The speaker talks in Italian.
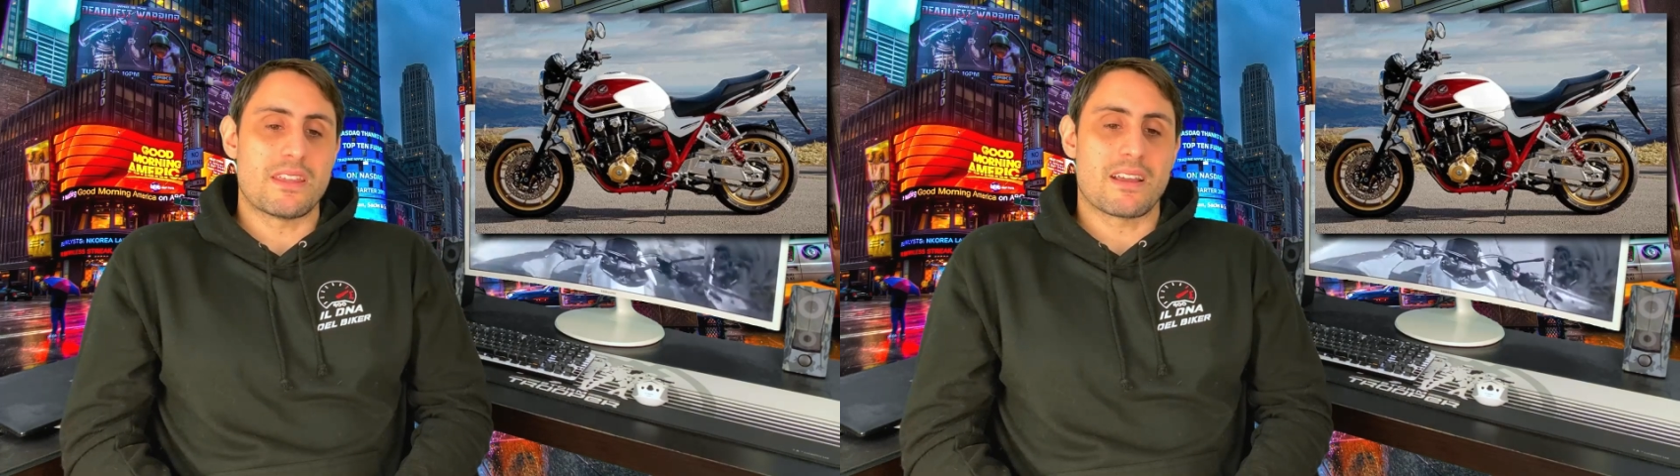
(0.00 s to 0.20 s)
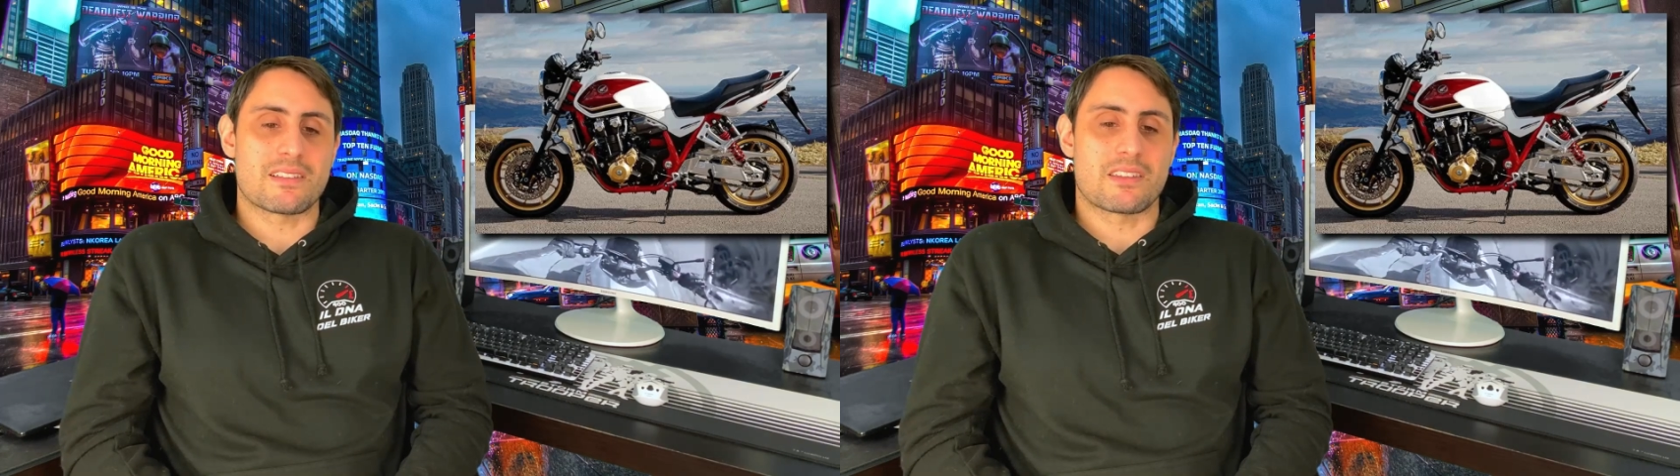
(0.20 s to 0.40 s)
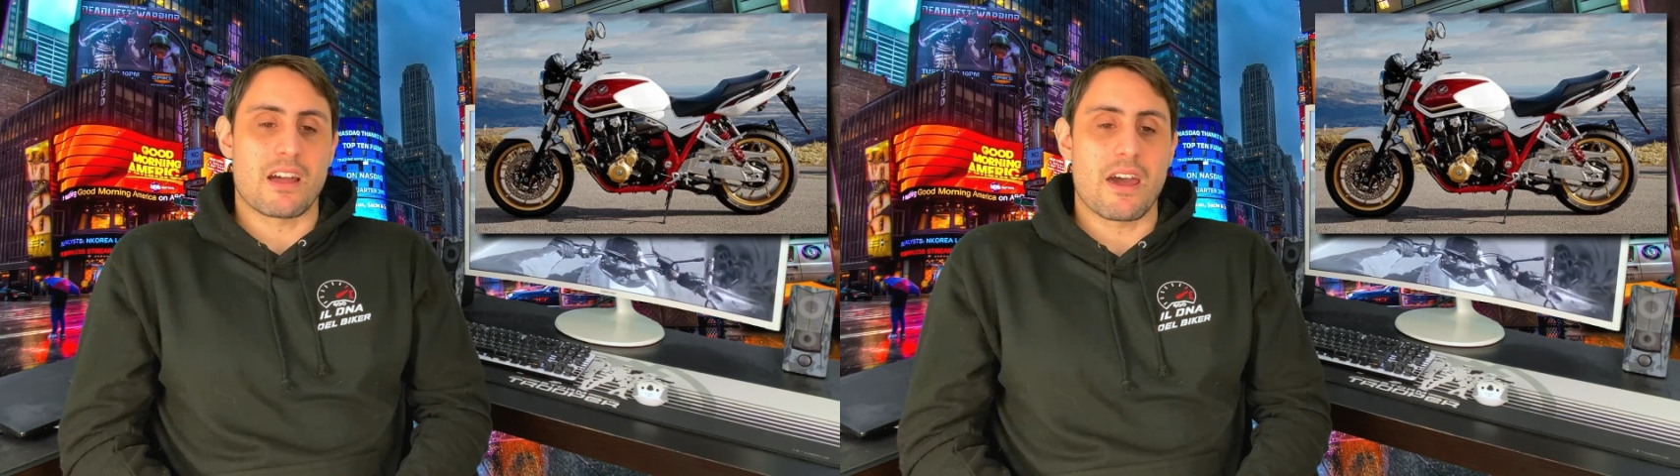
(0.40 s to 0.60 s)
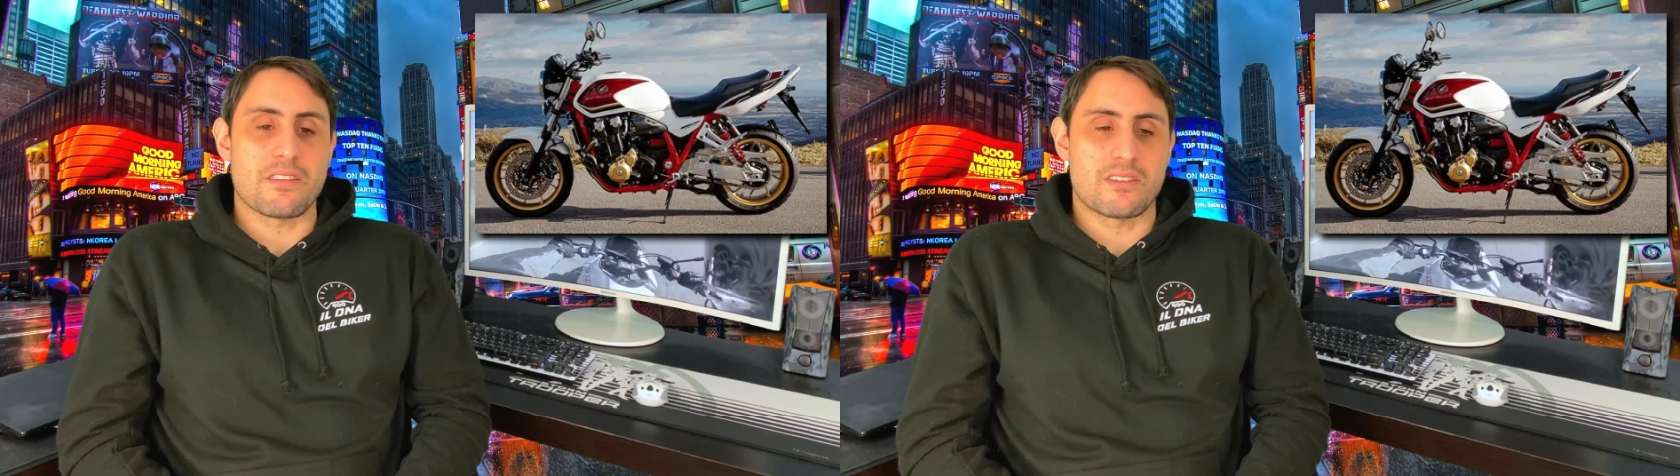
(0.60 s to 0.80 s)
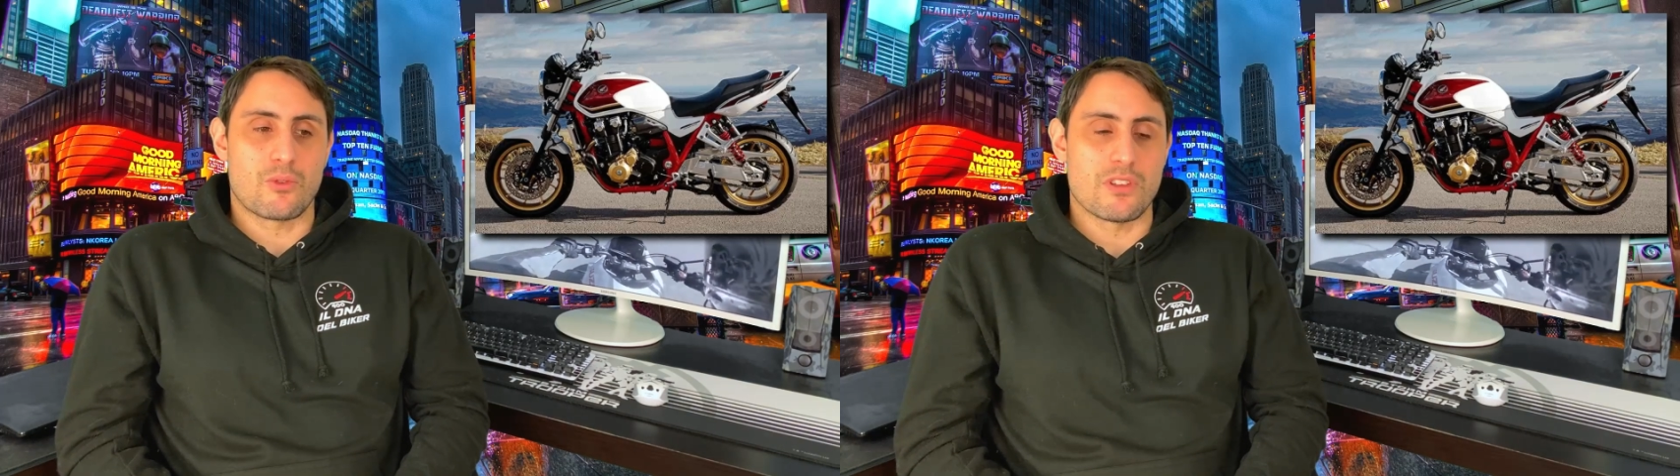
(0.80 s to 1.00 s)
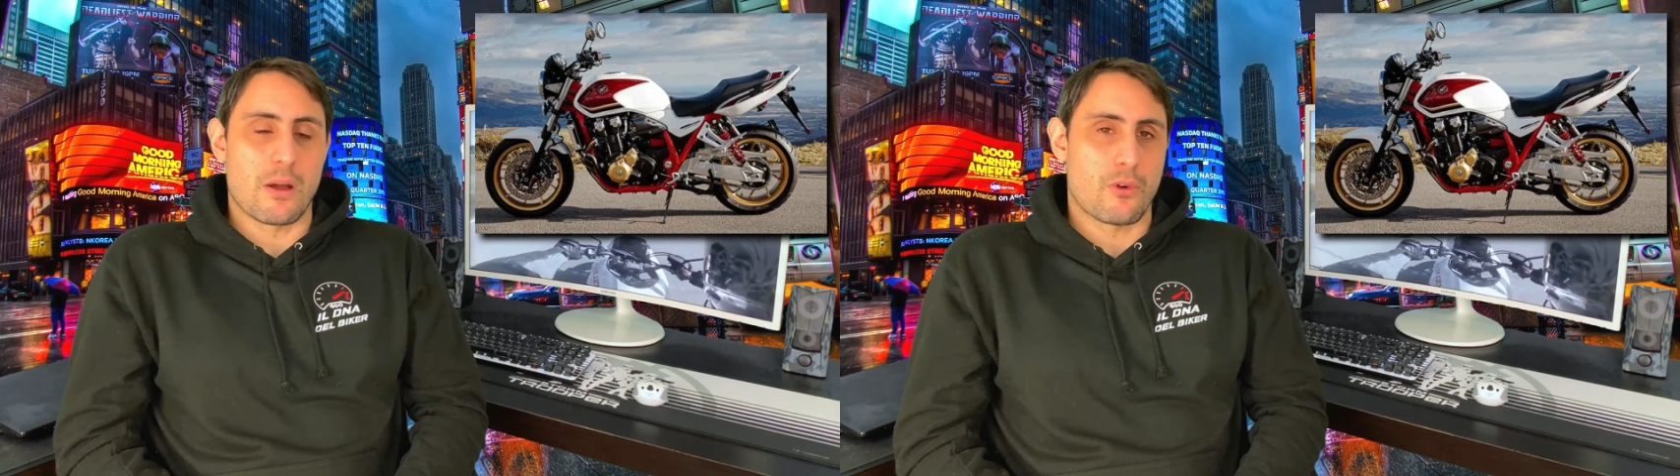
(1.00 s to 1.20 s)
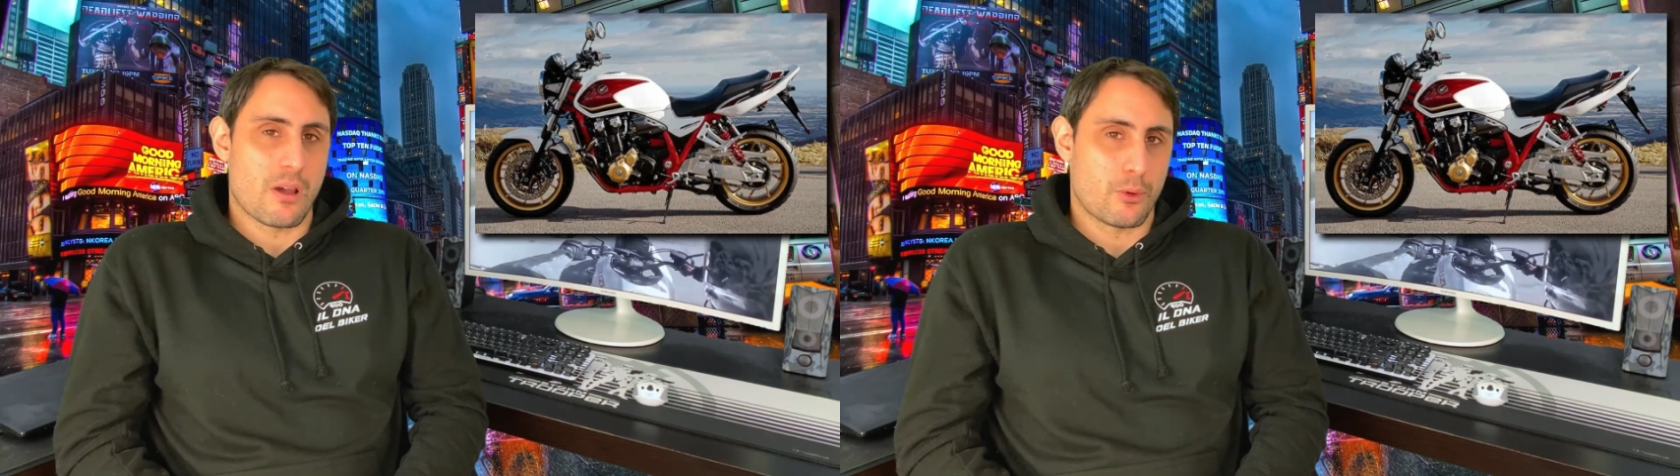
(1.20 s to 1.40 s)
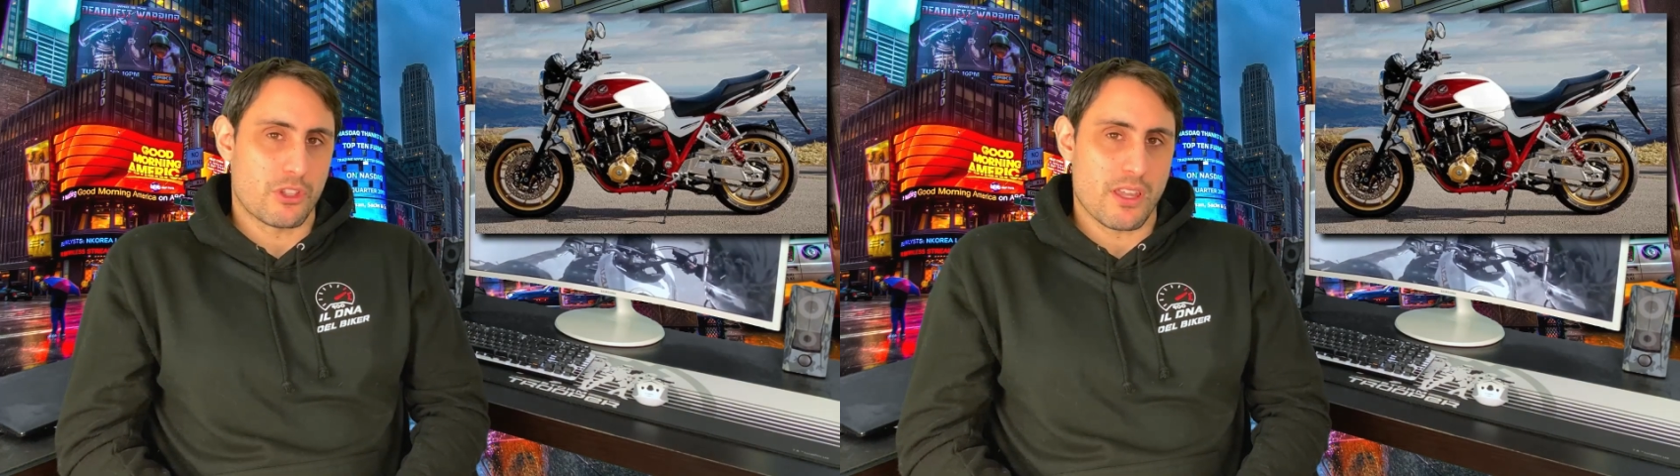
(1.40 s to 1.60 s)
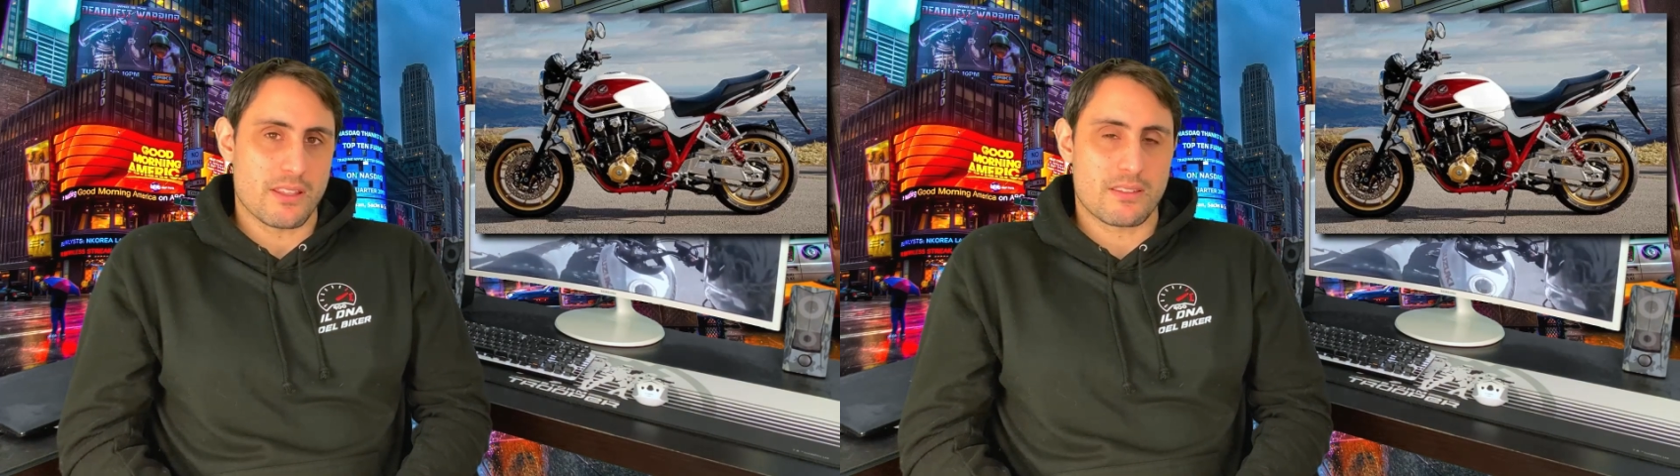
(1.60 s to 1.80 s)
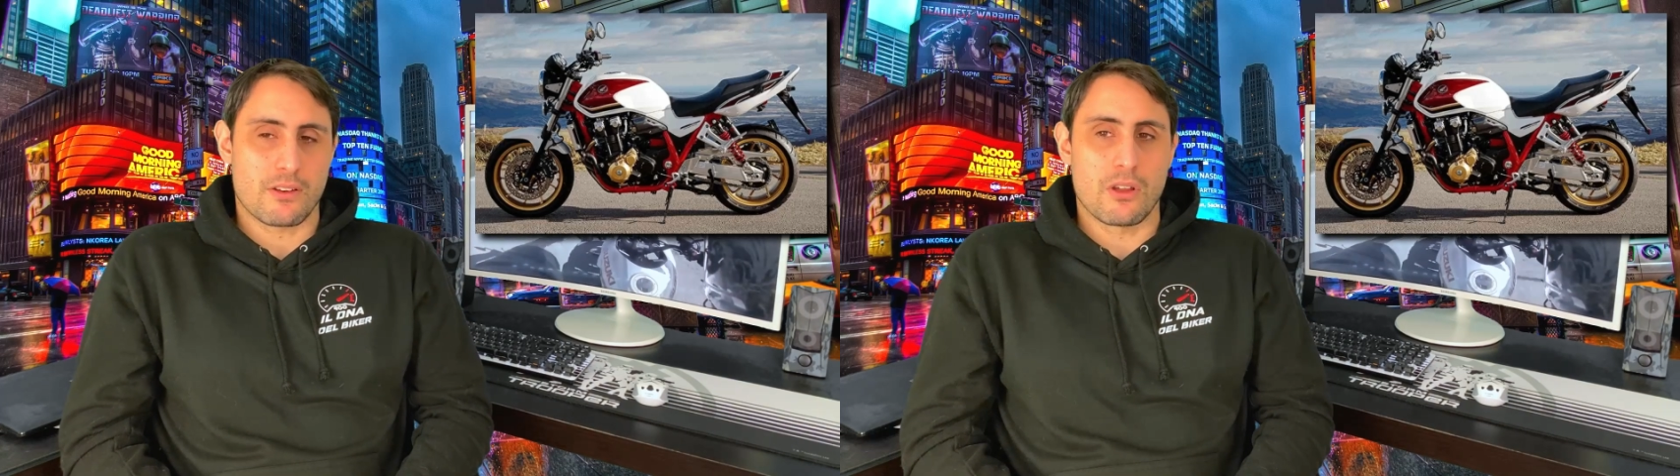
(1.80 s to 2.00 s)
castrare se vogliamo la
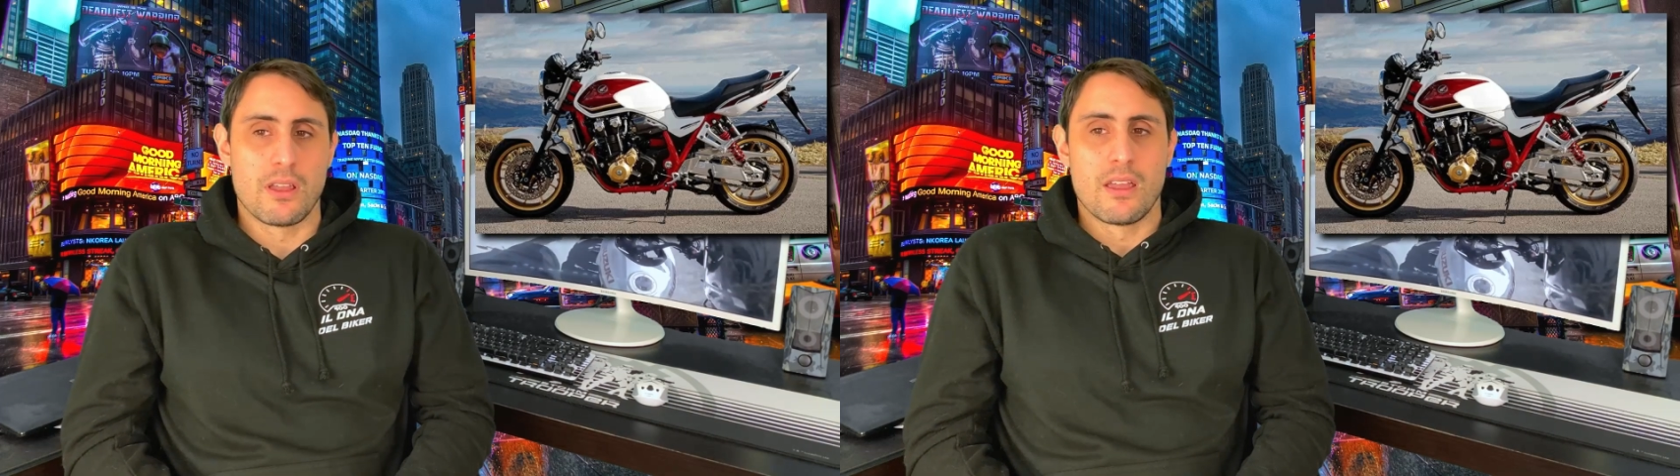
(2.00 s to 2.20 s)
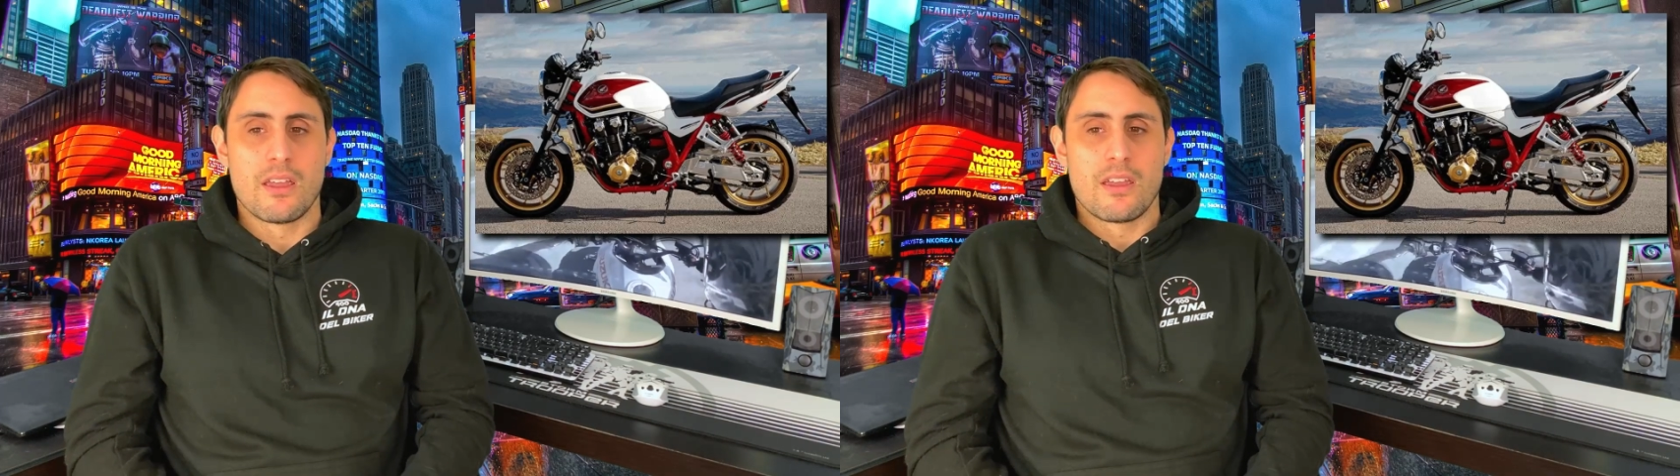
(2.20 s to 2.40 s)
potenza, no?